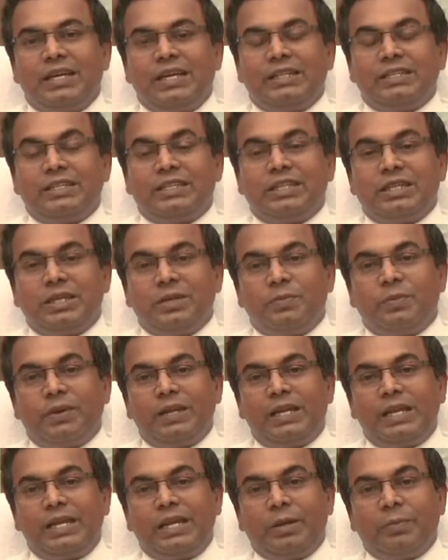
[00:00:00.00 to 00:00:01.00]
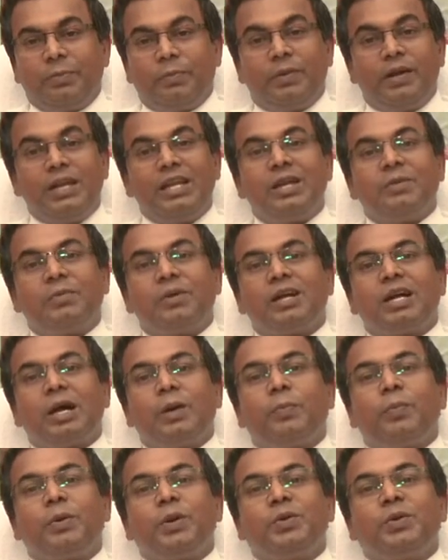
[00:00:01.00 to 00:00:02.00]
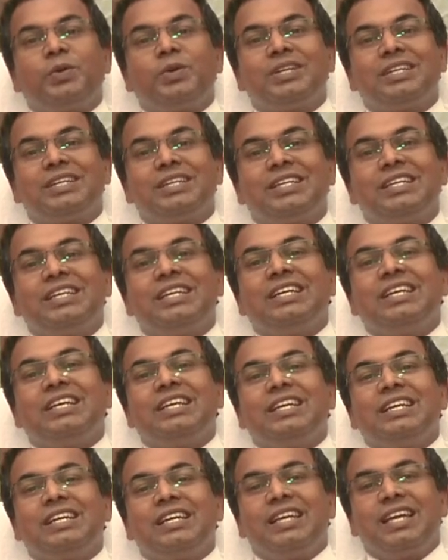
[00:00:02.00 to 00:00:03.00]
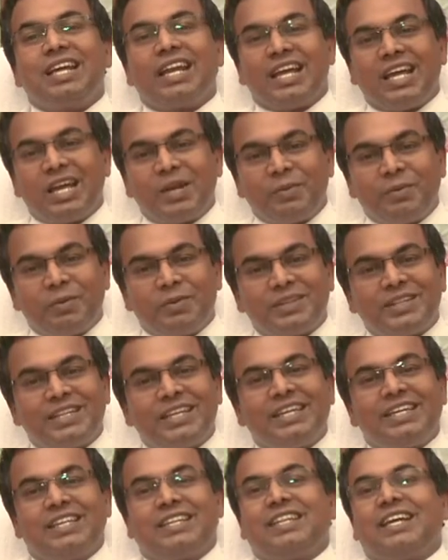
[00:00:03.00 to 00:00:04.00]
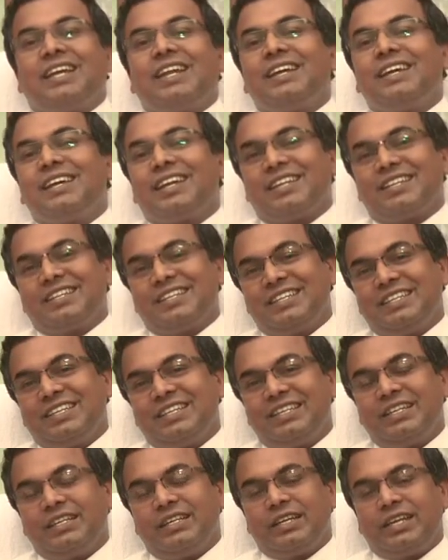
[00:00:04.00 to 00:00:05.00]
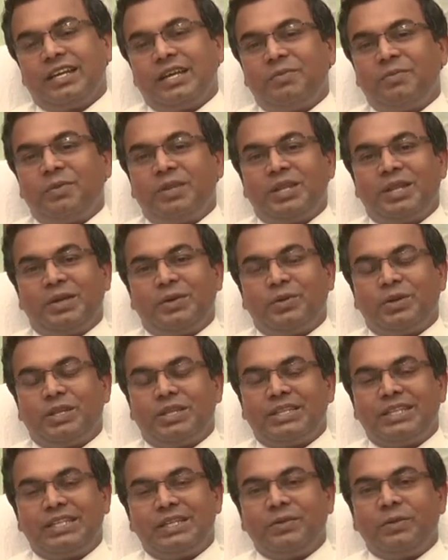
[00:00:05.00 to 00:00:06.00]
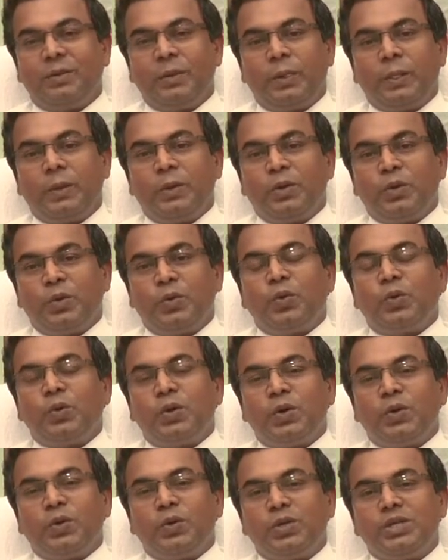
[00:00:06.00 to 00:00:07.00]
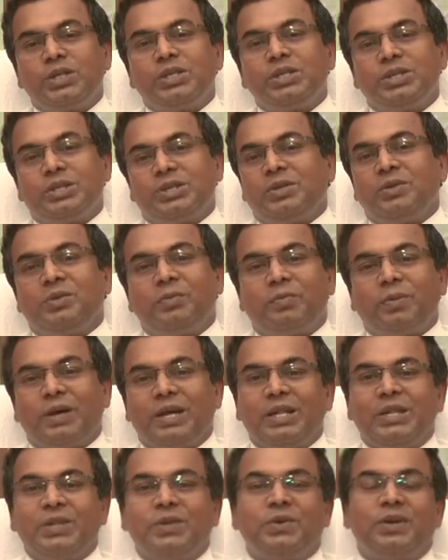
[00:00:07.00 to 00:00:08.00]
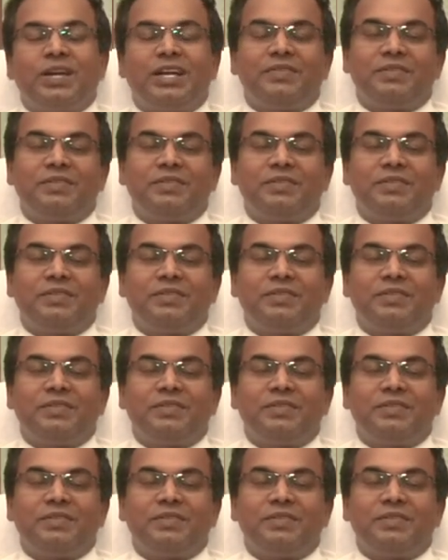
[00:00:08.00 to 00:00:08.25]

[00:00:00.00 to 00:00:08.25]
இந்த திருப்பலி எப்படி நமக்கு அப்படி ஒரு இறை அனுபவத்தை தருகிறது என்பதை குறித்து உங்களோடு பகிர்ந்து கொள்ள